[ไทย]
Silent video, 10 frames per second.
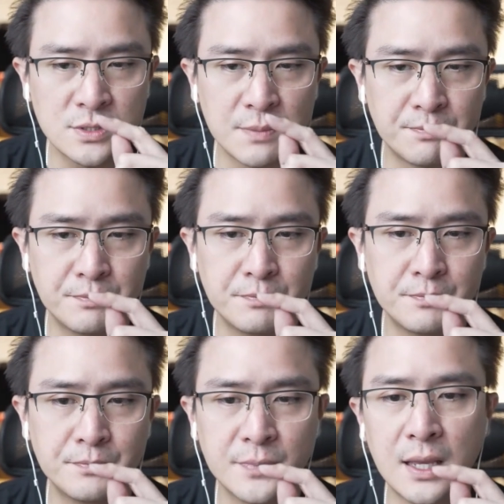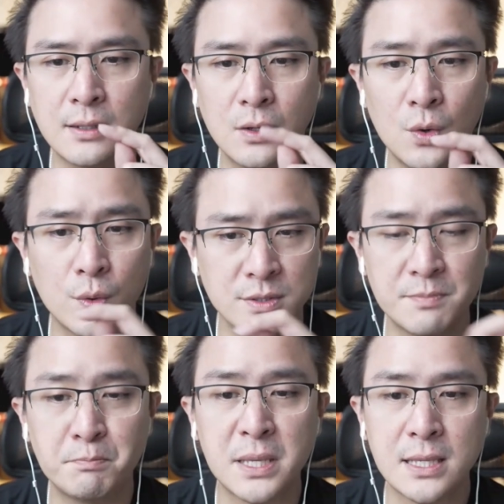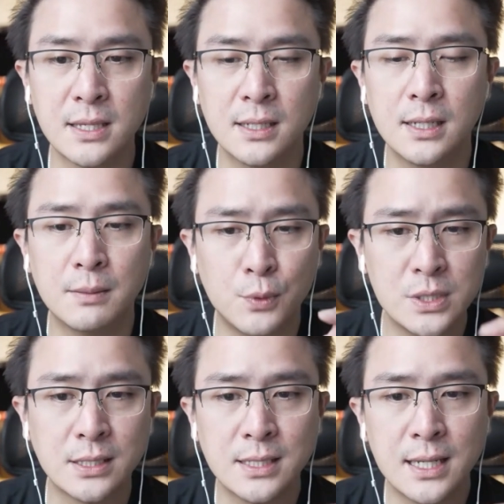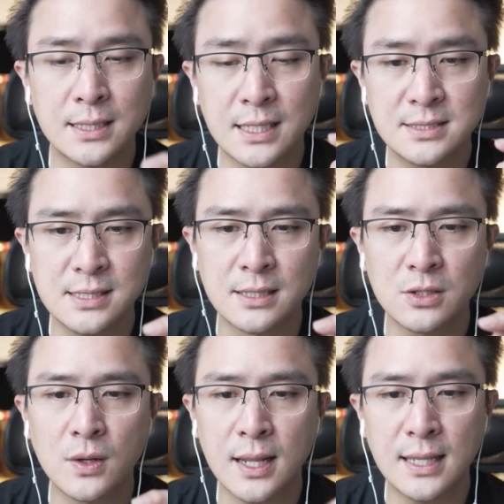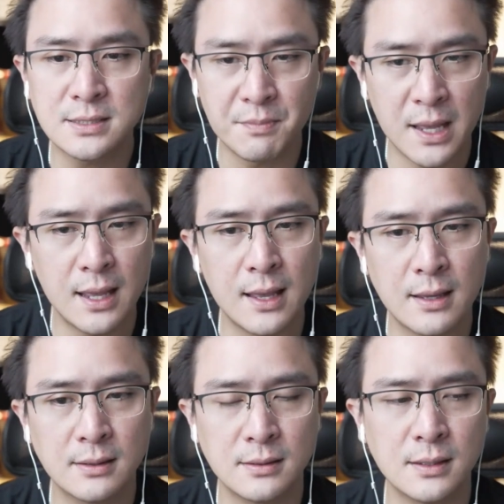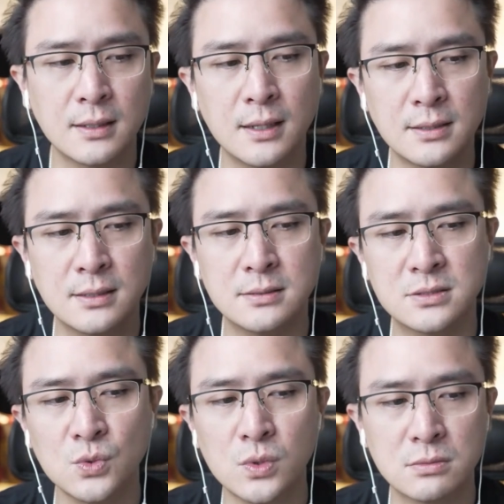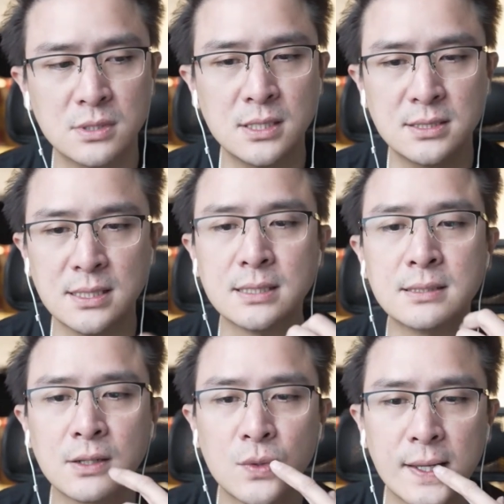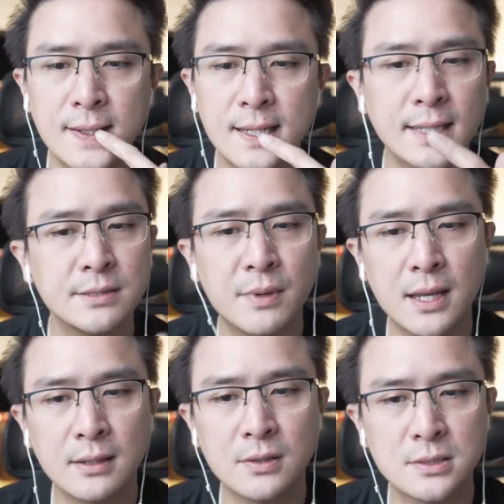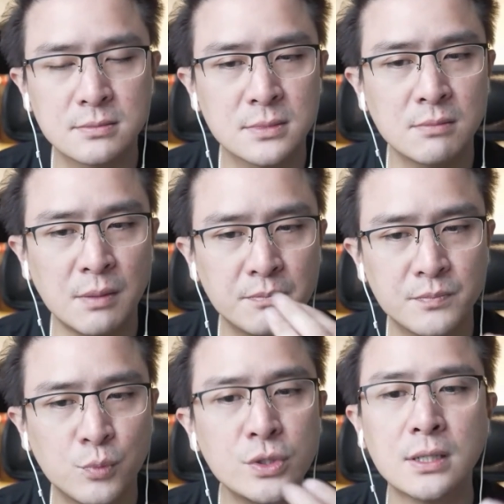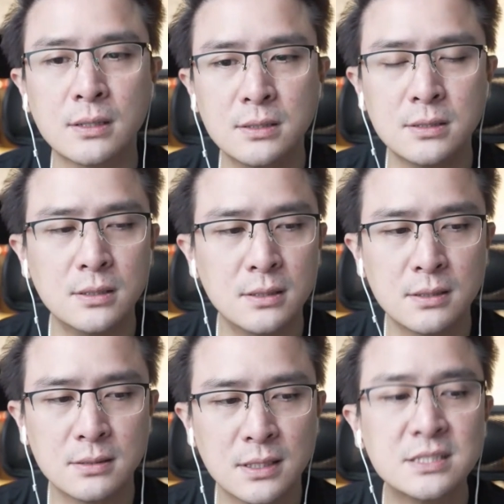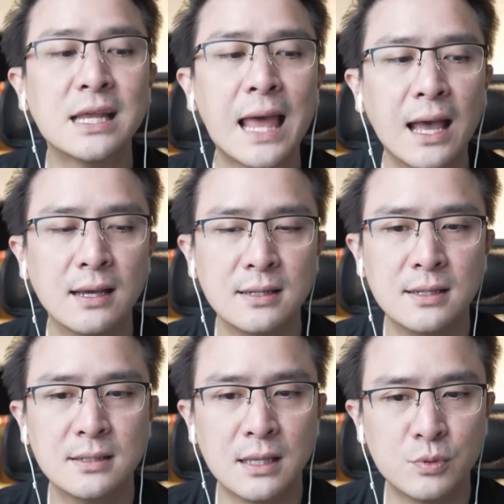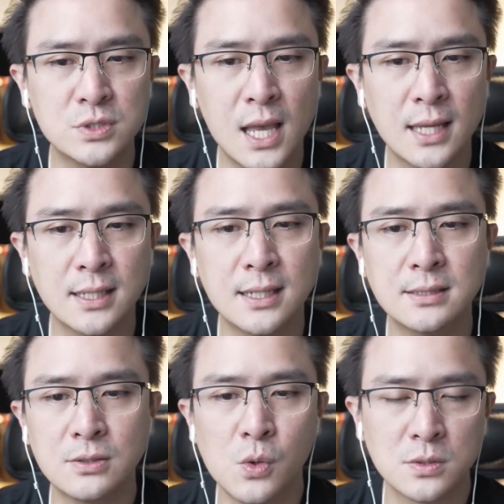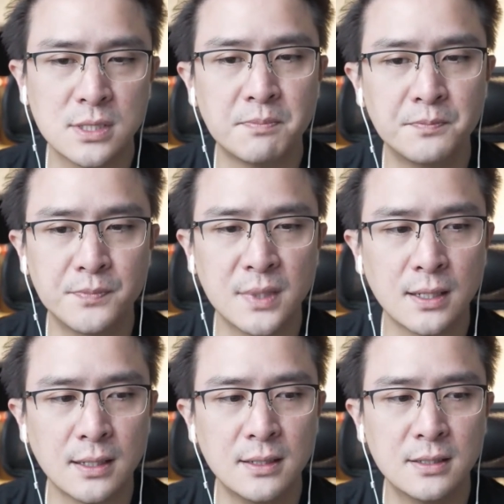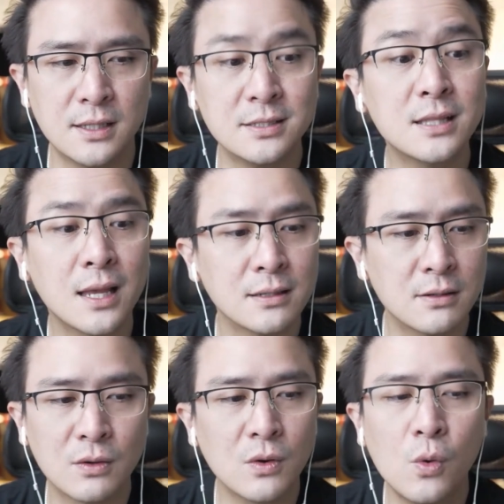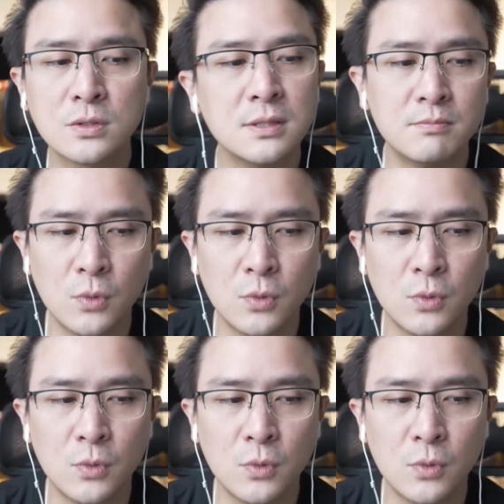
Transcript: 60นะิบปี ผู้หญิงเนี่ยเกษียณตอน 55นะฮะ อันนี้คือสูตรที่จีนเขานะ55ก็สำหรับผู้หญิงก็คือเกษียณละ แต่ผู้ชายเนี่ยได้ถึง 60นะฮะ แต่ที่ไทยเราก็ 60 หมด